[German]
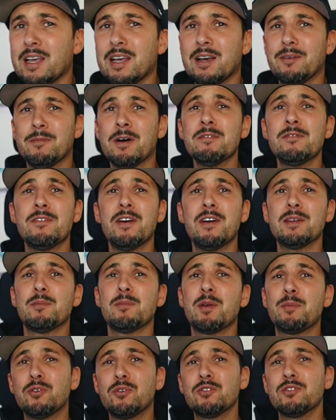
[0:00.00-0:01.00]
Machen wir weiter
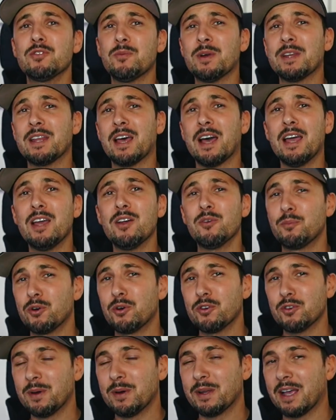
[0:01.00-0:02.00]
mit Punkt Nummer 3. und
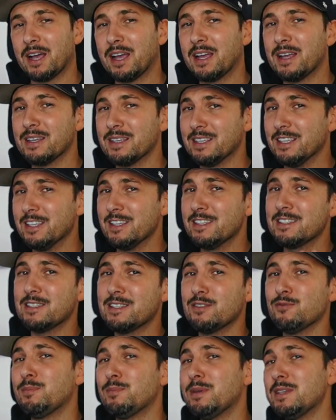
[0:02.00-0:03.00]
Punkt Nummer 3
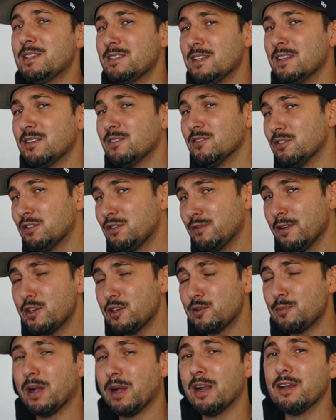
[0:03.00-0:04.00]
ist ein bisschen
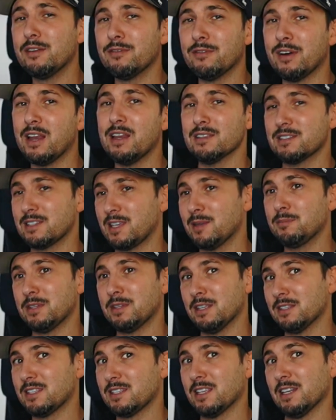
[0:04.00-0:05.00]
Zwiespalt, weil es gibt
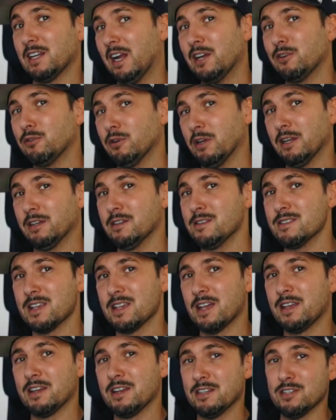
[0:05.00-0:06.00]
jetzt den einen oder anderen
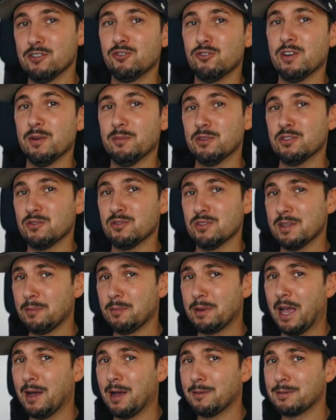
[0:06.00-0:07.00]
Designer, die schon damit
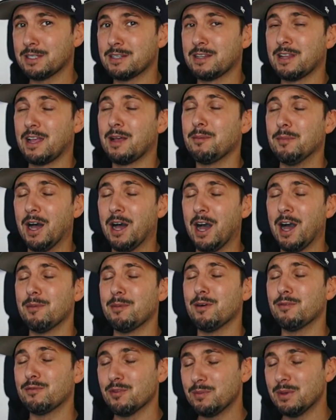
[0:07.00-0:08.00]
zusammengearbeitet haben,
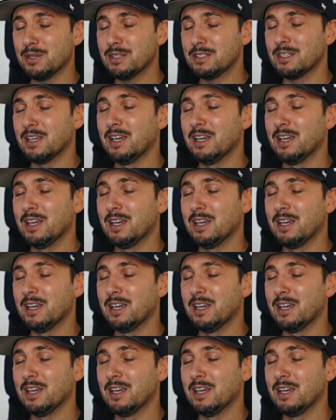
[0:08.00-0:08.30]
aber für mich